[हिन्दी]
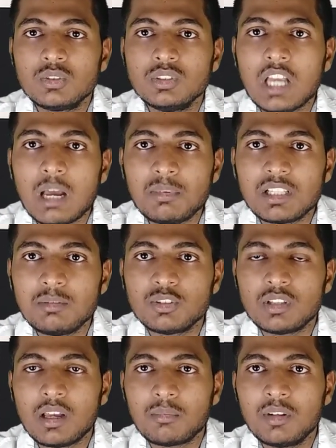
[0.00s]
तो यहाँ पे मैं
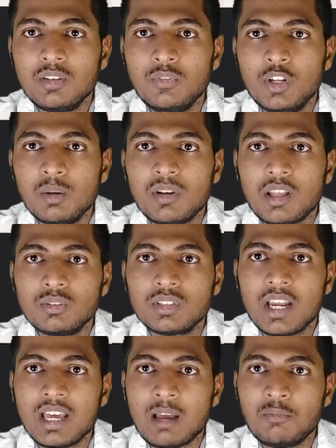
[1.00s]
सोचा आपके लिए वीडियो बनाओ तो
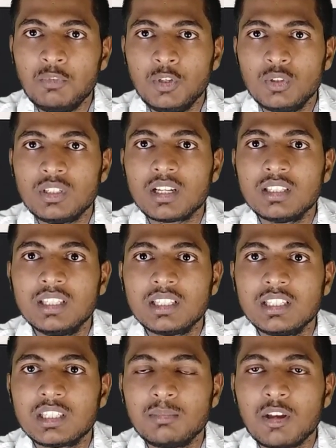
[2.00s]
खैर आप वीडियो जाके
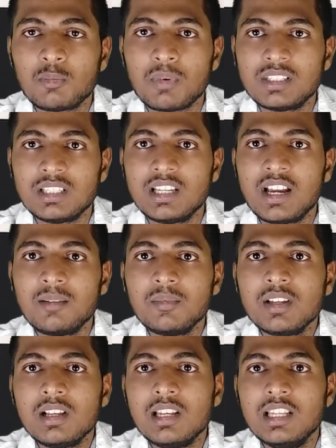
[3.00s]
देखिए तभी आपको पता चलेगा
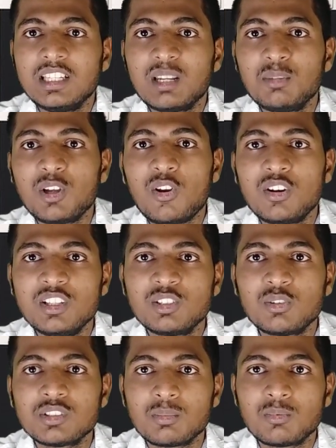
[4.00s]
लेकिन हमने ऑलरेडी
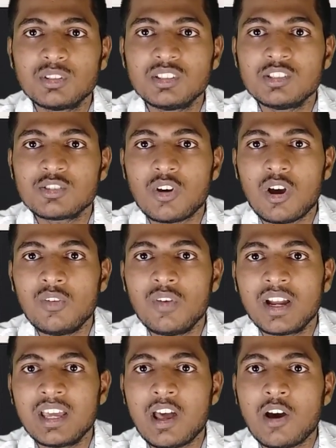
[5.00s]
इसको सब कुछ इंस्टॉल
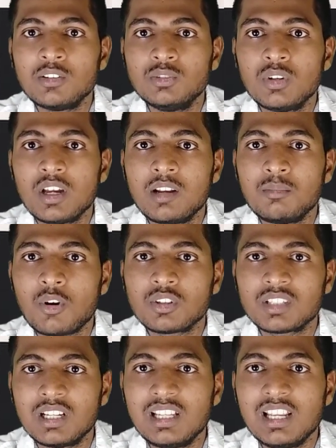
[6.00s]
वगैरह और जो है
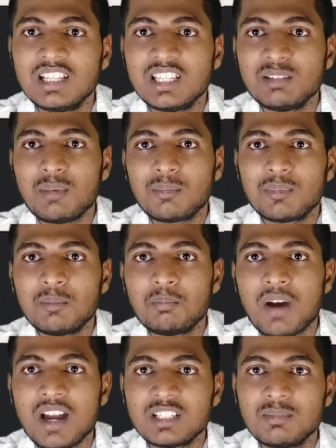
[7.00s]
अनबॉक्स कर लिया लेकिन हम आपके लिए
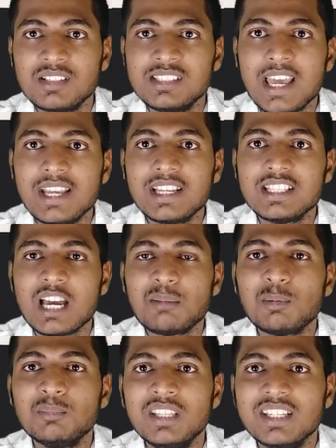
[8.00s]
पास्ट में जाएंगे जहाँ
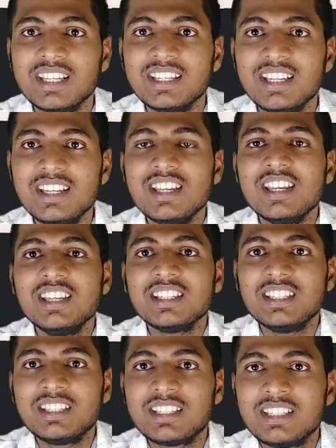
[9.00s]
पे हम देखेंगे
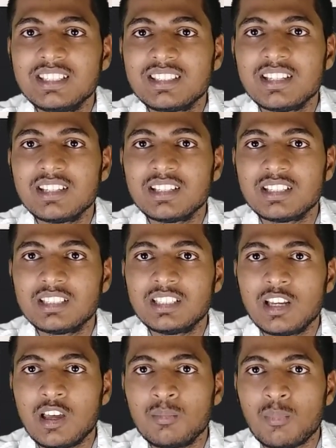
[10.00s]
कि किस तरीके से
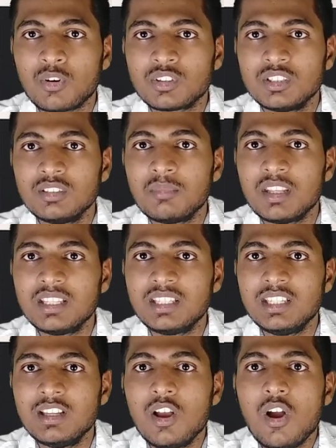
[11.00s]
इसकी अनबॉक्सिंग मैंने
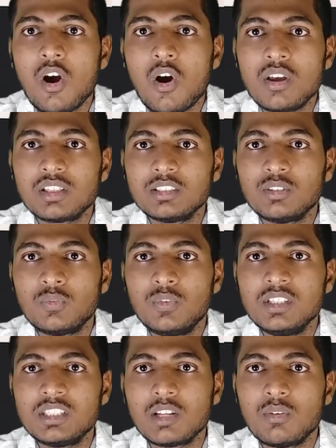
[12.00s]
की और इसकी जो
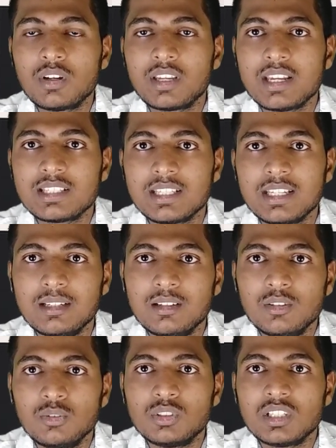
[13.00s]
फीचर वो कैसे हैं
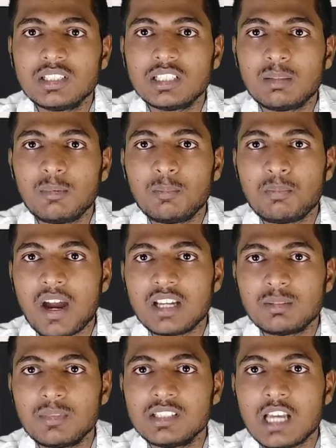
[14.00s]
तो चलिए चलते अपने
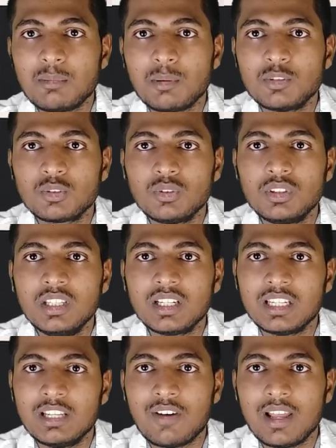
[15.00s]
पास्ट में जहाँ पे हम इसको
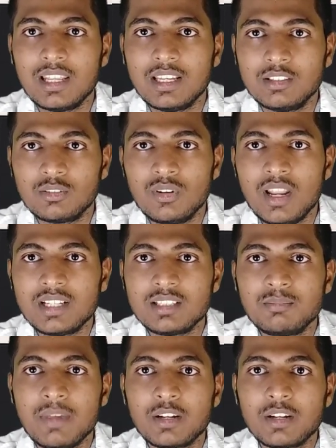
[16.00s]
देखने वाले हैं तो लेट्स